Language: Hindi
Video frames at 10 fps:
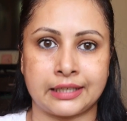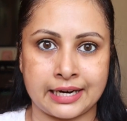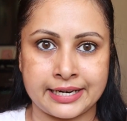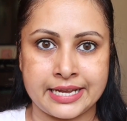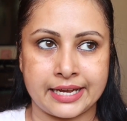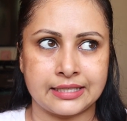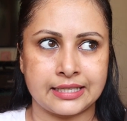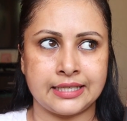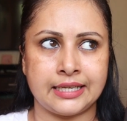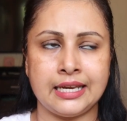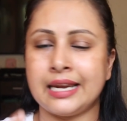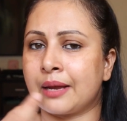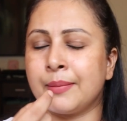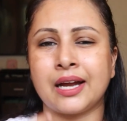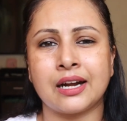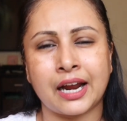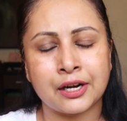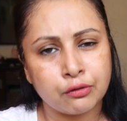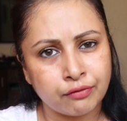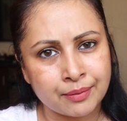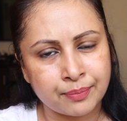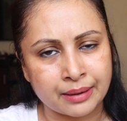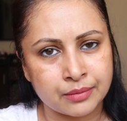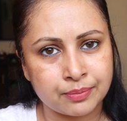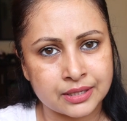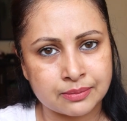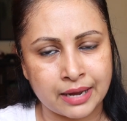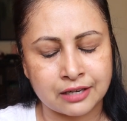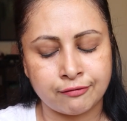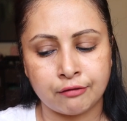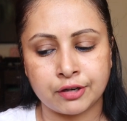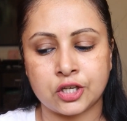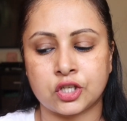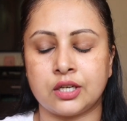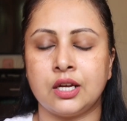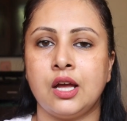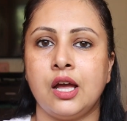रनी है जैसे कि लेकमे का नाइन टू फाइव प्राइमर प्लस मैट फाउंडेशन